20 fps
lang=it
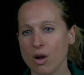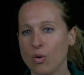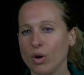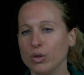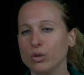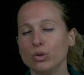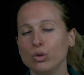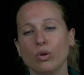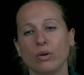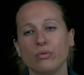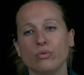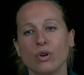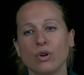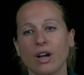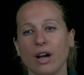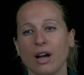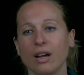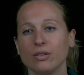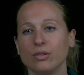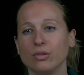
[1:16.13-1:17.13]
Quando il tuo
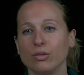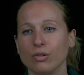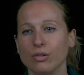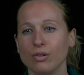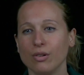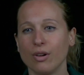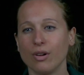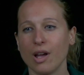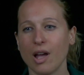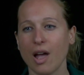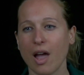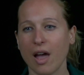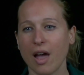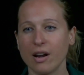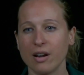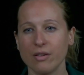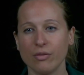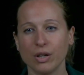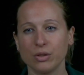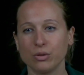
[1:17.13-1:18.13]
avvocato è
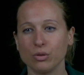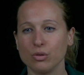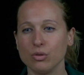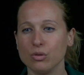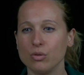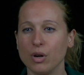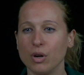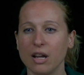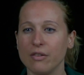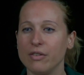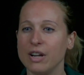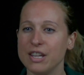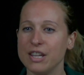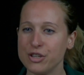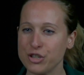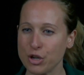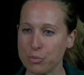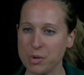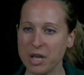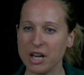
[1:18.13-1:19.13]
arrivato con quella
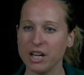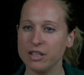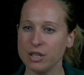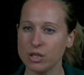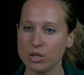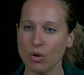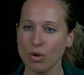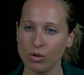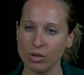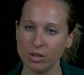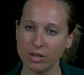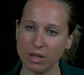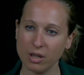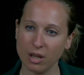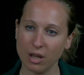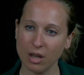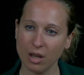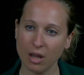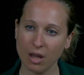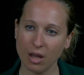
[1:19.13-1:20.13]
valigia piena di
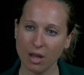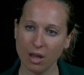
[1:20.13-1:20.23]
soldi,